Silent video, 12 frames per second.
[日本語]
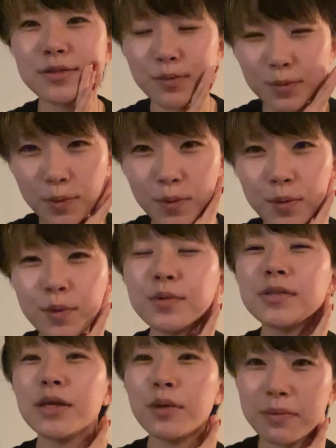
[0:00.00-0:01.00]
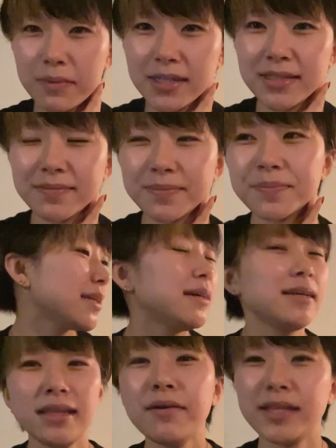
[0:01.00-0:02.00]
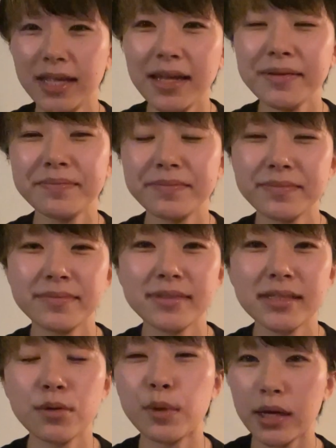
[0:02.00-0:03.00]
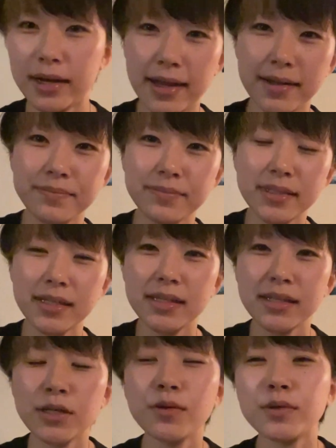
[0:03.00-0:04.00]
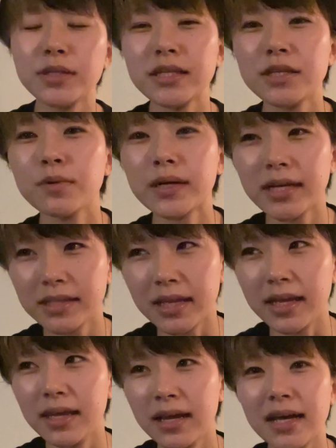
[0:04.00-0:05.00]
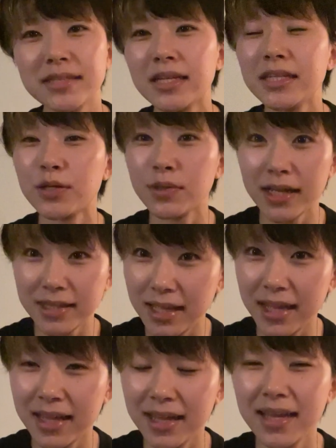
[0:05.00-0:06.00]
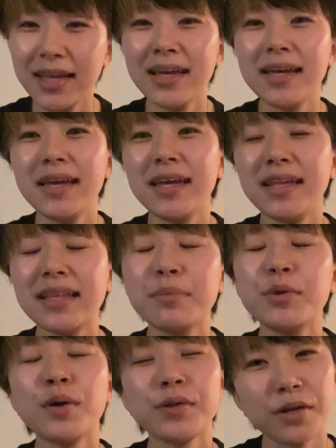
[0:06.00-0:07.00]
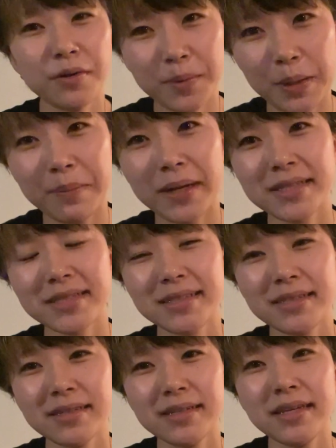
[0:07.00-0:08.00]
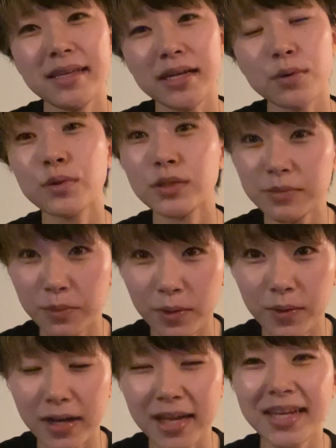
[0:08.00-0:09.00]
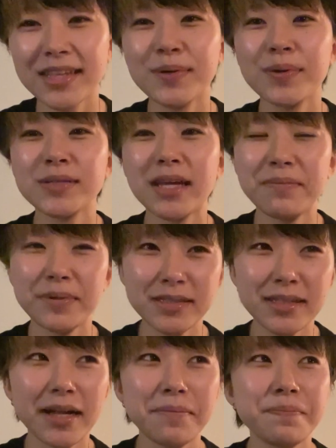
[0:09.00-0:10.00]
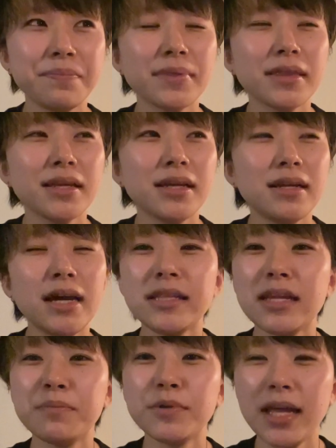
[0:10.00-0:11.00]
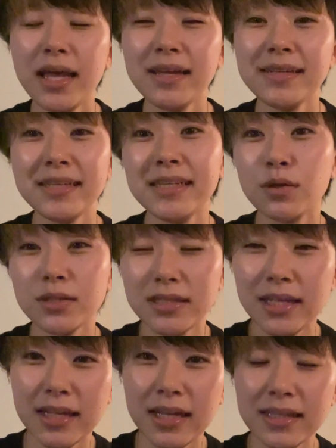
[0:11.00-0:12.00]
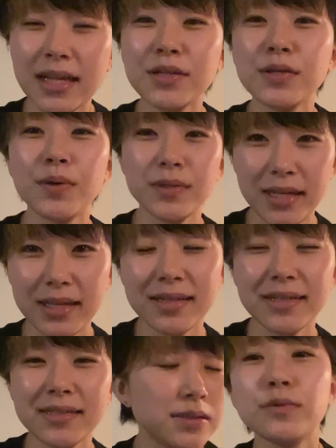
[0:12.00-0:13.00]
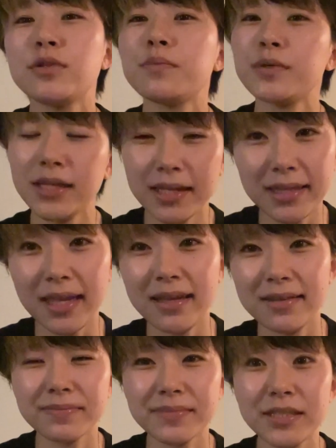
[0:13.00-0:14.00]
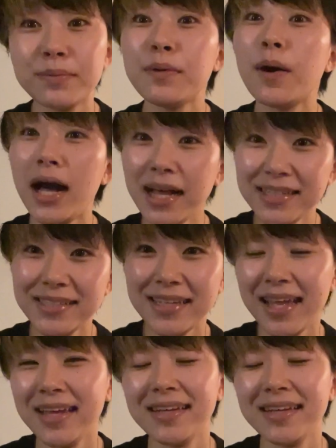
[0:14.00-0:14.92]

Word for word: 常を送っておりますではねこれから今日の日記を書いて明日に備えて、えー、眠ろうと思います、えー、今年もありがとうございました来年もねいい年になるように自分と向き合って自分を愛して